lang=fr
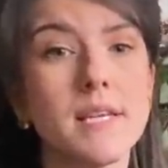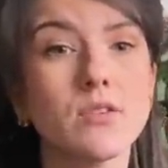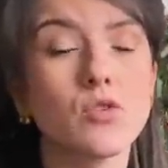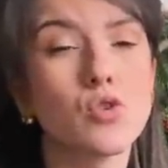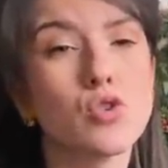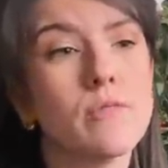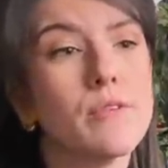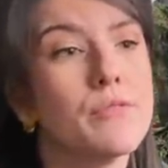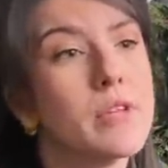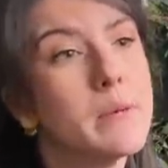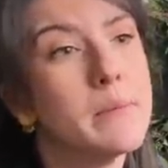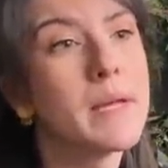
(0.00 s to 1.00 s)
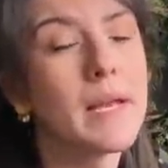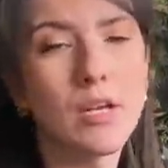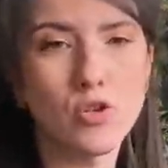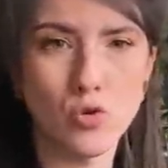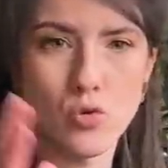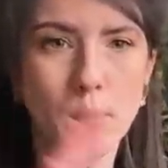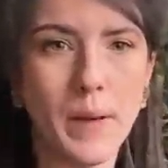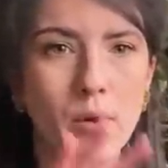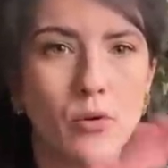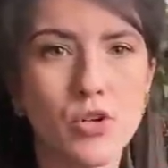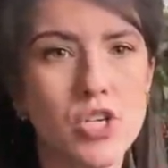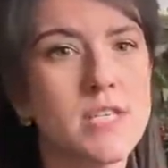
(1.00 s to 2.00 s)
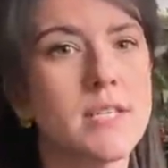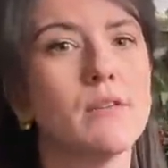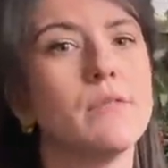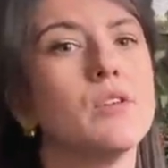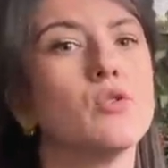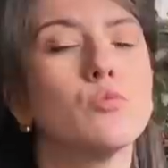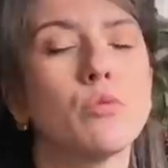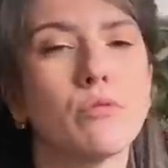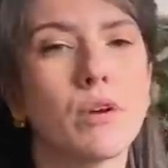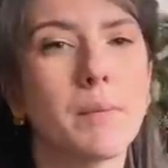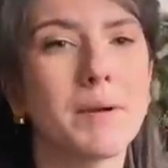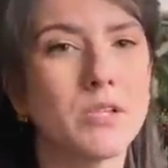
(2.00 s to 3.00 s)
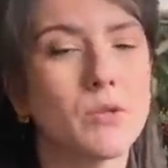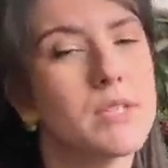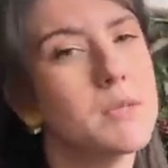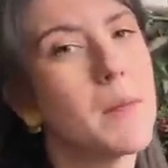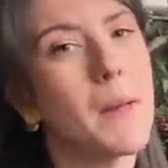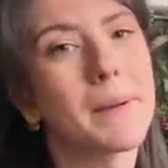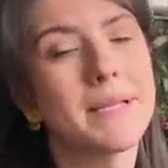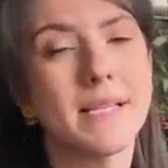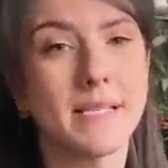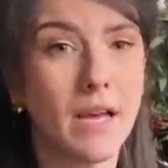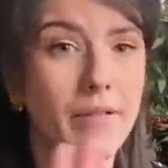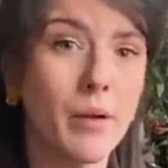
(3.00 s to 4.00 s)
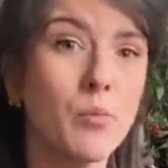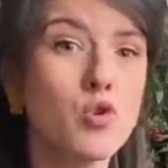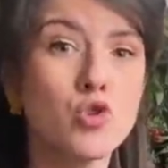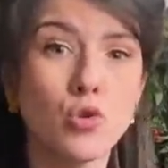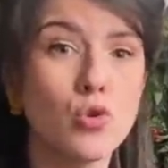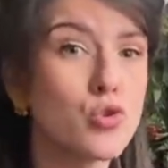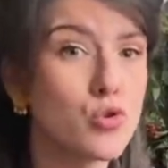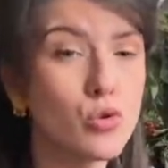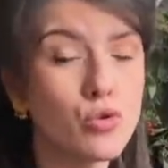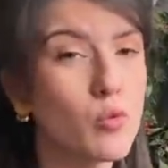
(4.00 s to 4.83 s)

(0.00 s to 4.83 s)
Est-ce que je vais filmer Là, je préenregistre cette vidéo pour vous la présenter, mais après, ça sera vraiment au jour le jour.